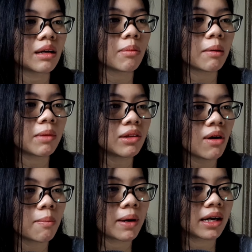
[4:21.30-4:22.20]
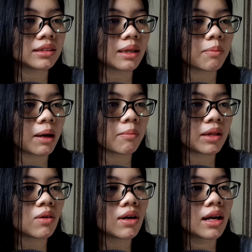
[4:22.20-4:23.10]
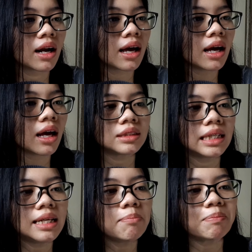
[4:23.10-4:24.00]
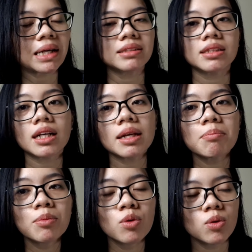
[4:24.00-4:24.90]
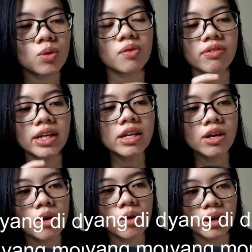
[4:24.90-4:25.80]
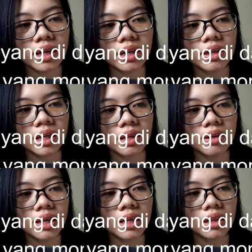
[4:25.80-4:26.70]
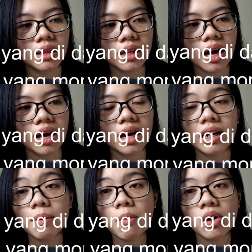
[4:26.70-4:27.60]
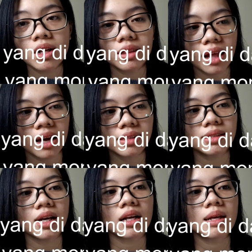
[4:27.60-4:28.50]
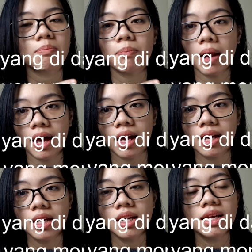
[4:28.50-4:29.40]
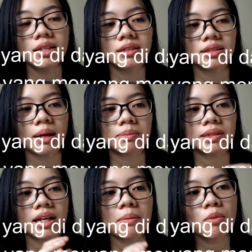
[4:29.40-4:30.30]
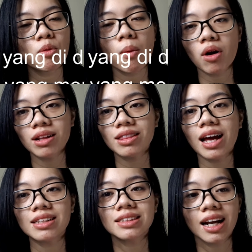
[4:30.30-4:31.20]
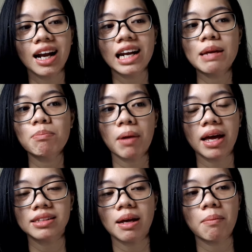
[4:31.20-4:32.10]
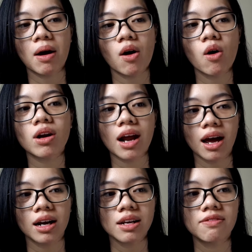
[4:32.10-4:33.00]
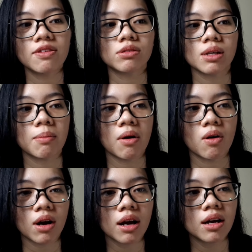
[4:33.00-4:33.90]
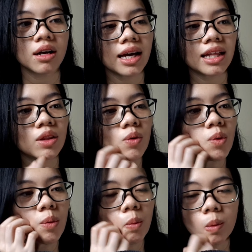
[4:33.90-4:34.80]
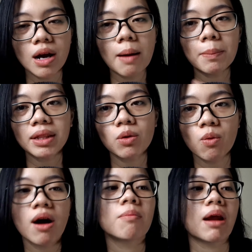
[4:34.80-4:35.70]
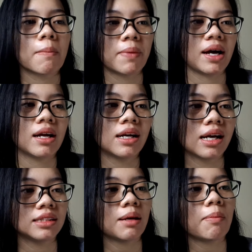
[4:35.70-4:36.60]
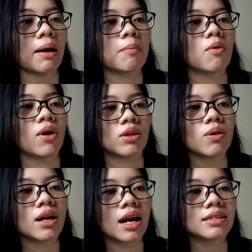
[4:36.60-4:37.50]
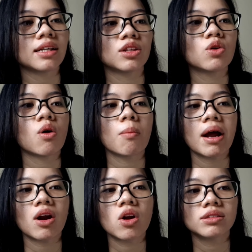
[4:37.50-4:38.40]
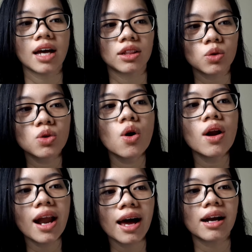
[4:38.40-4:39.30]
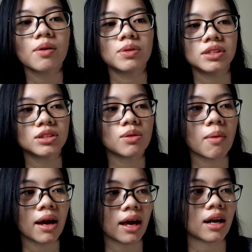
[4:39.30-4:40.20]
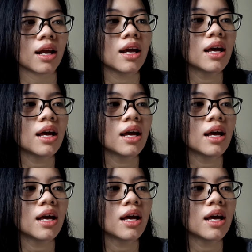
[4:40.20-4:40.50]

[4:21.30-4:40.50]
CPM itu apa? CPM itu adalah jadi per seribu video kita yang ke monetize yang di play jadi setiap seribu monetisan yang di play sama orang di view sama orang itu dapat uang berapa nah CPM gue itu adalah 1,01 dolar which is lumayan